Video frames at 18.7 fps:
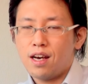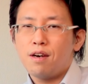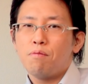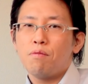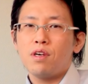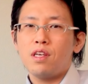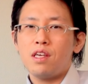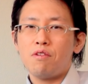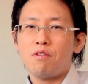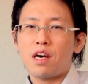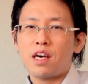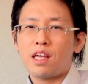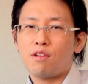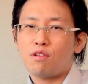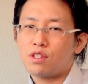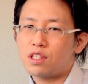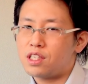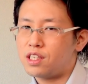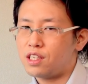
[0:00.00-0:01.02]
もう言い訳
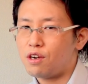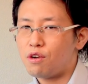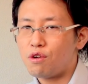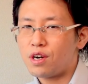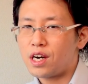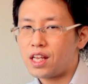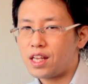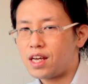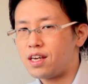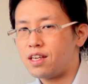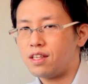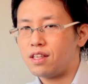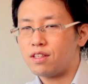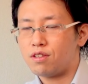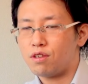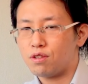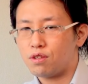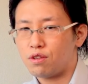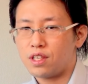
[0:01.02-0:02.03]
のしようがないんで
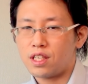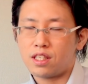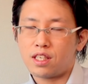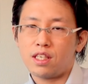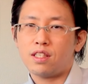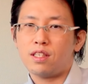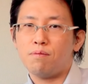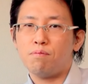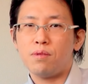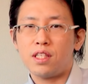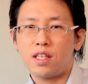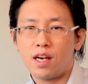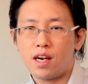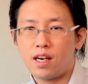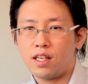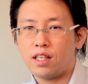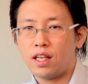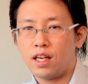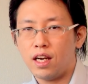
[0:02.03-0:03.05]
すよそんな写真見せら
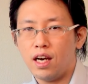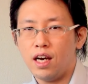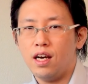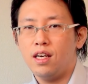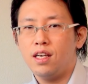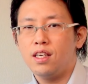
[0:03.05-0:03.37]
れたら